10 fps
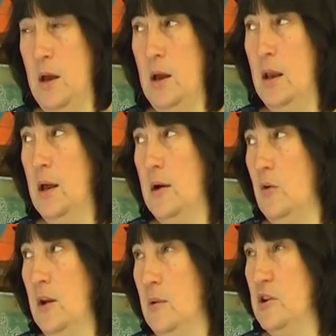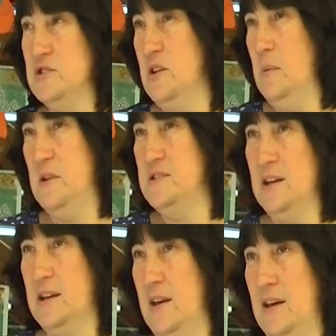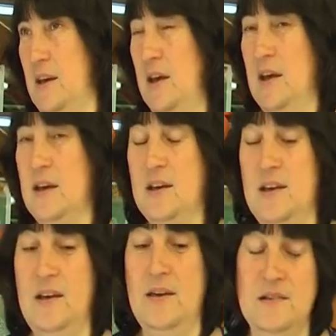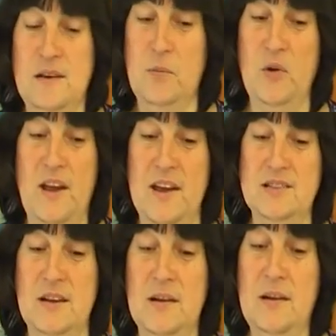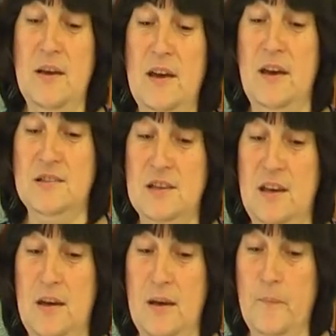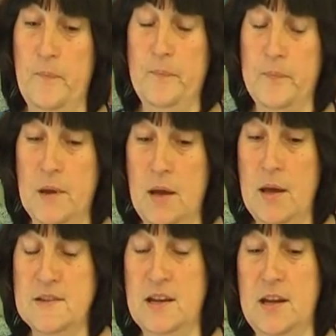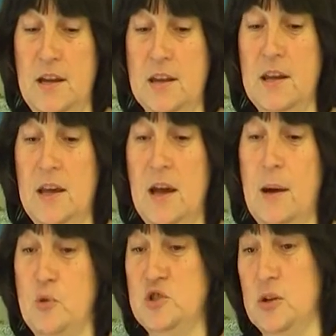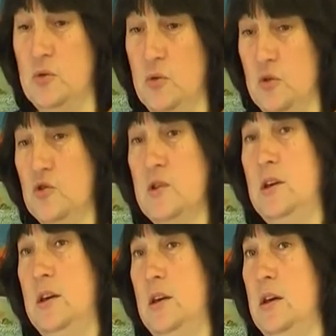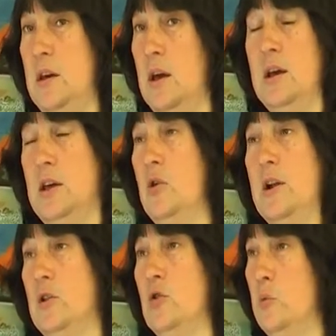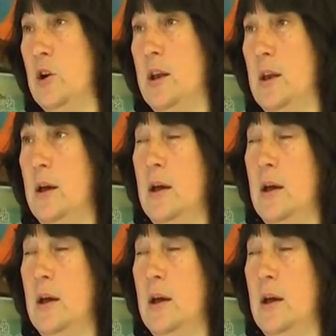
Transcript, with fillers: La colaboración especial que, que, pueden hacer es eh, seguir este, apoyándonos y, orando por él